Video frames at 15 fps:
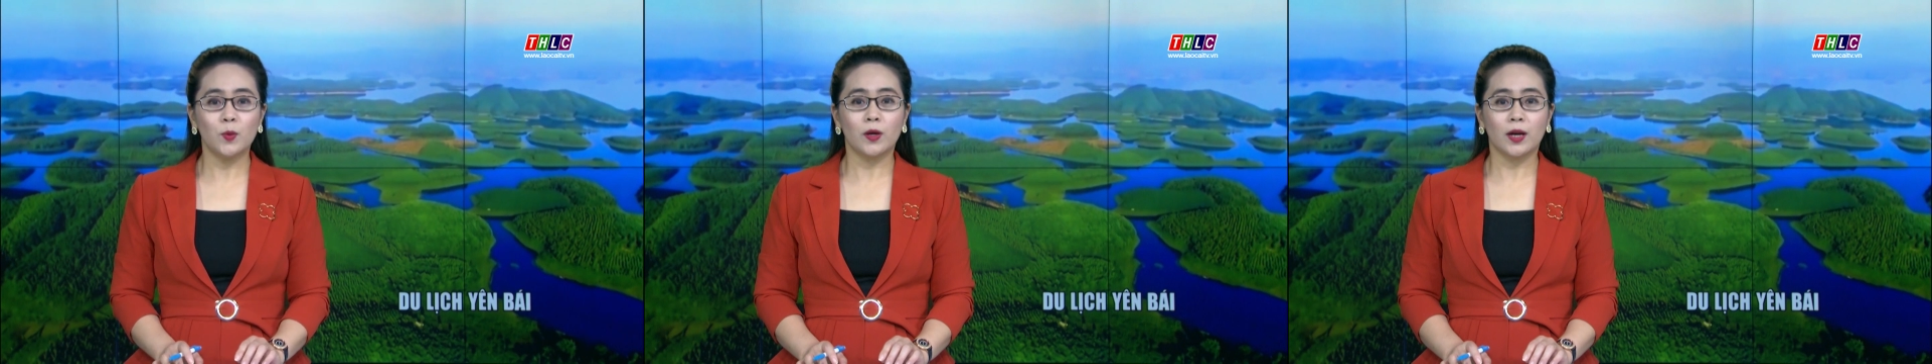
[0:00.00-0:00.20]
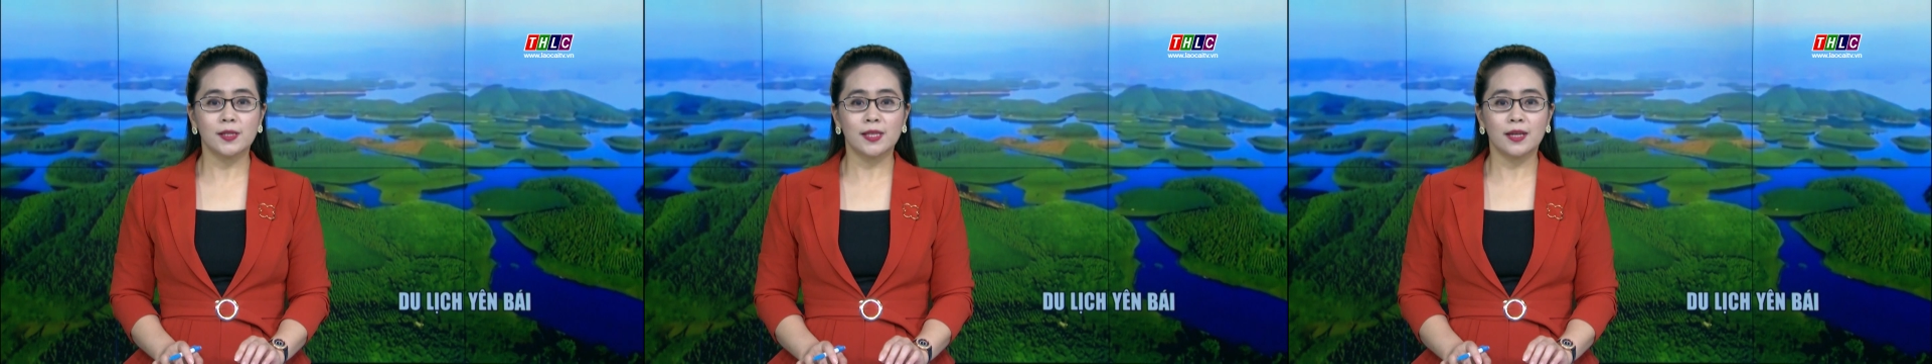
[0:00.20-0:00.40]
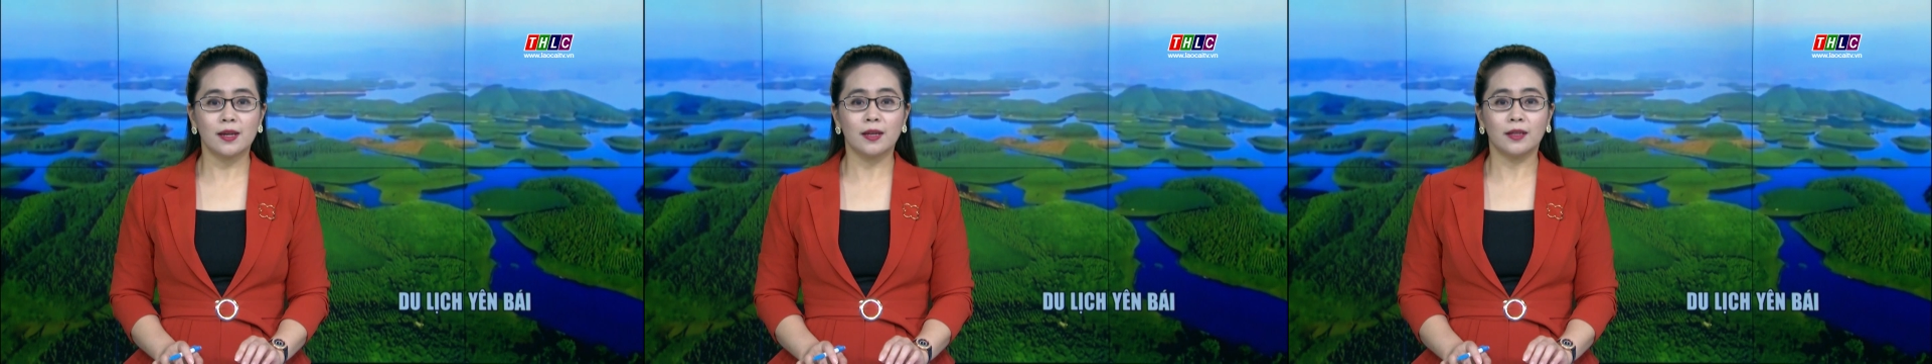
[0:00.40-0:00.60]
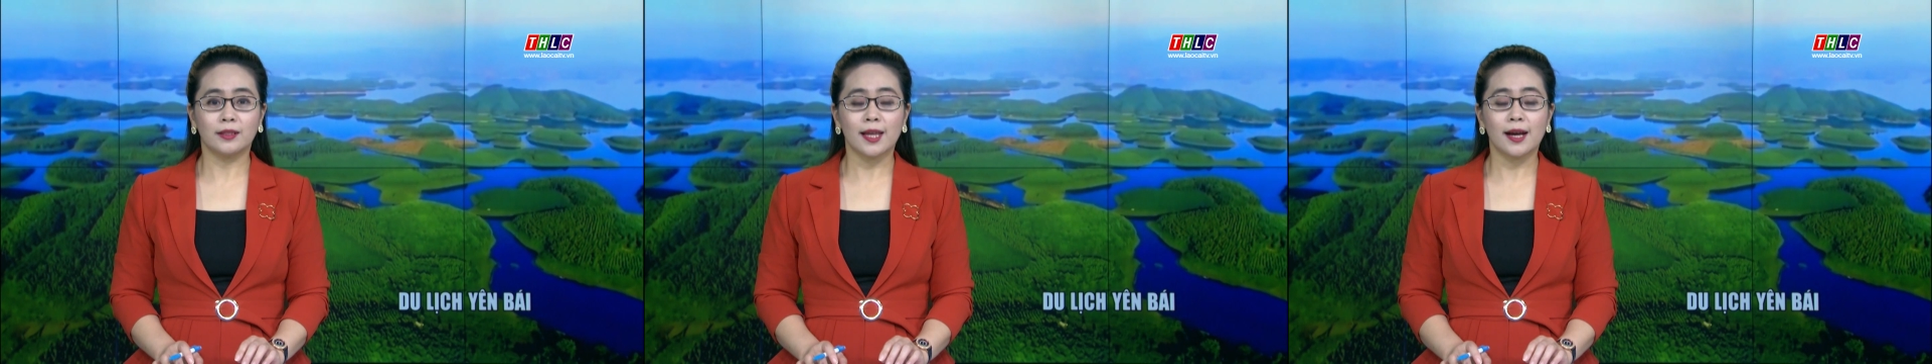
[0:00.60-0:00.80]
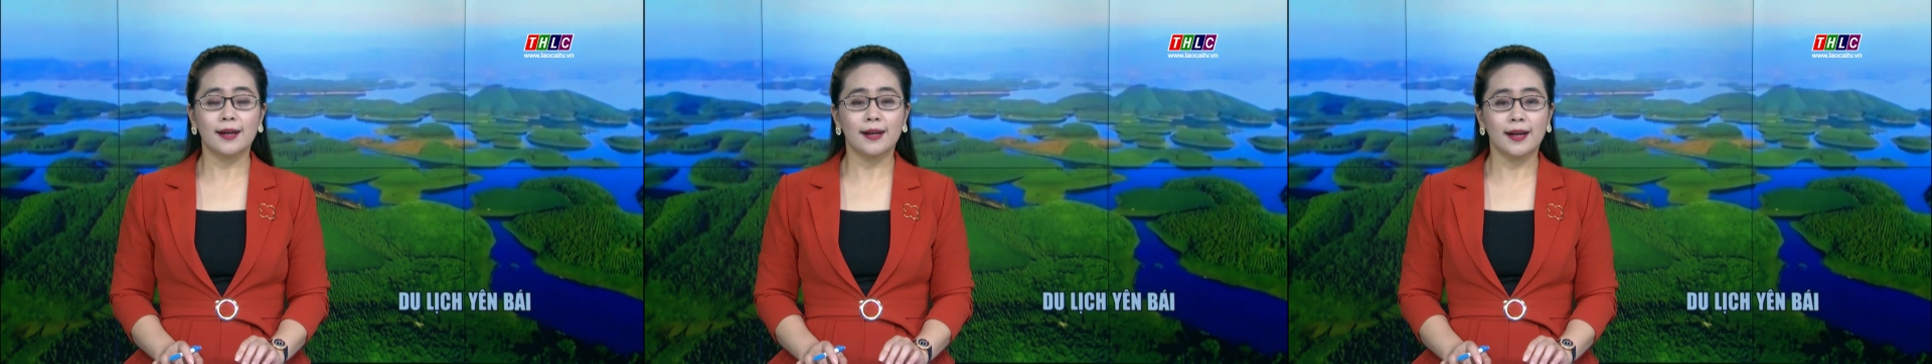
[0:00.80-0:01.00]
của các gia đình
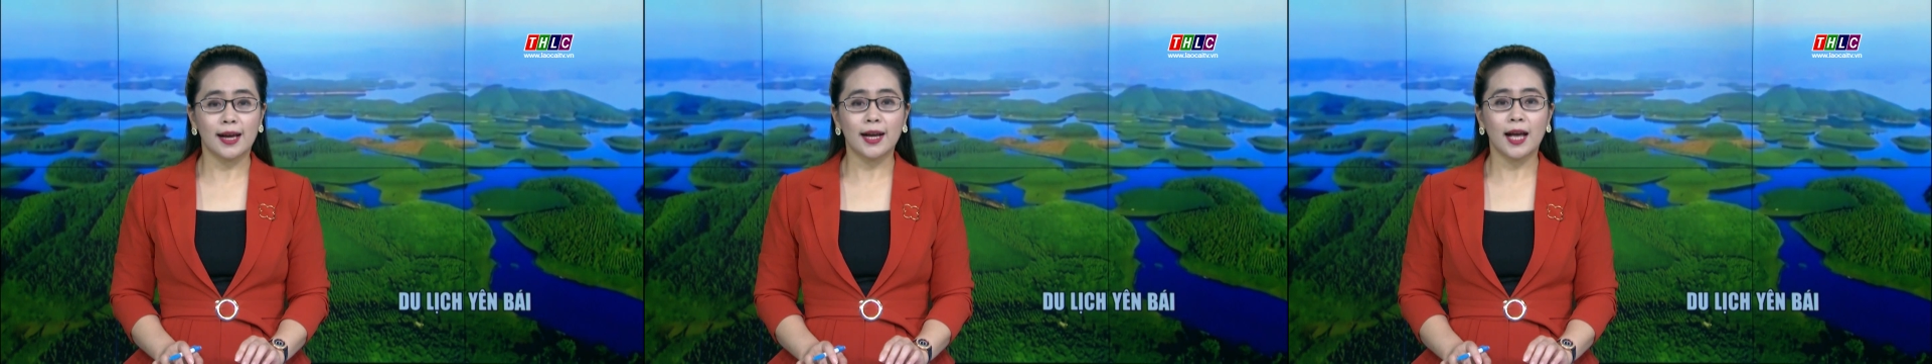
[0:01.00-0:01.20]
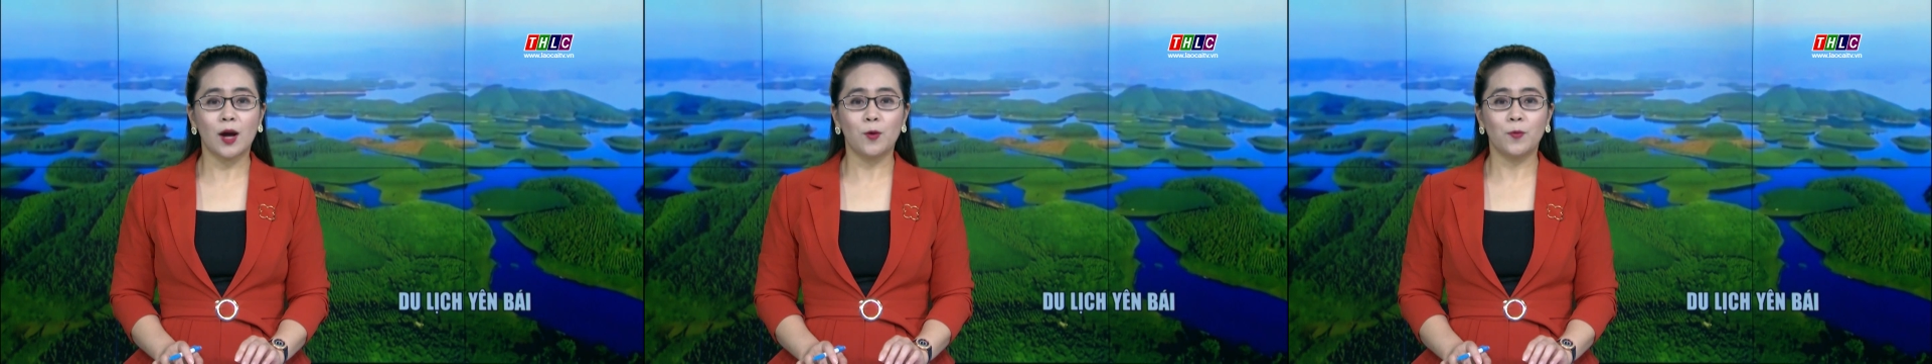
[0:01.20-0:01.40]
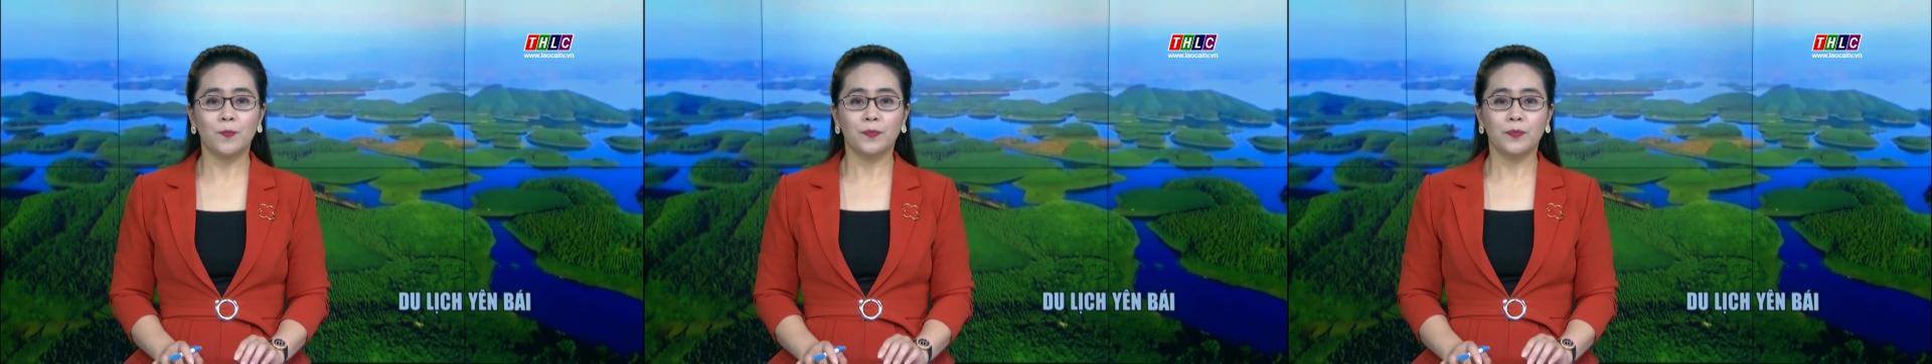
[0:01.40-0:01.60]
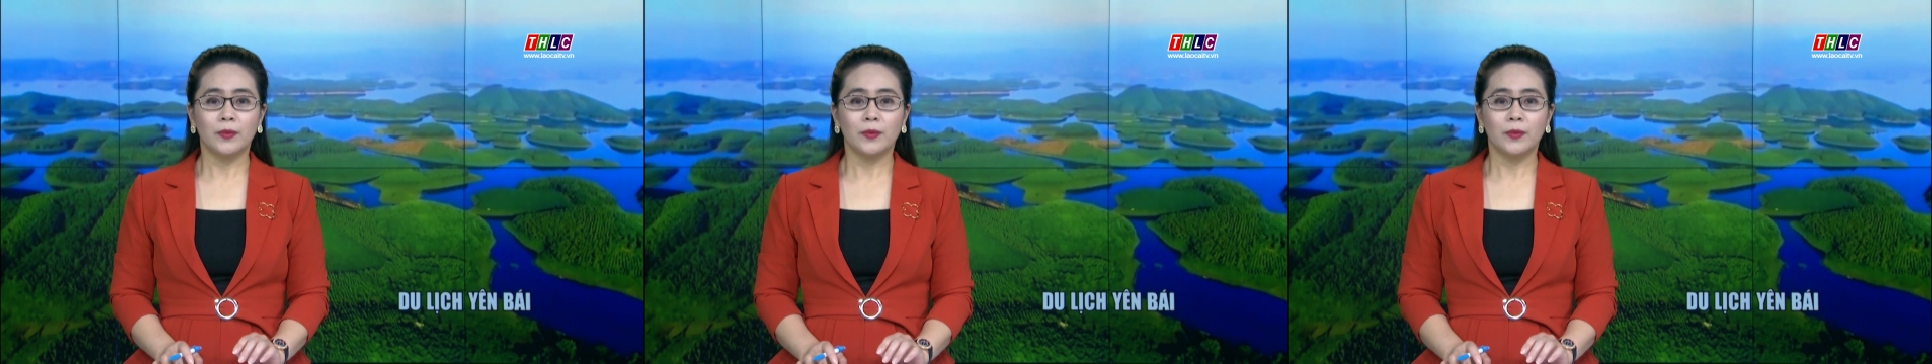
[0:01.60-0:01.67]
tăng khá cao.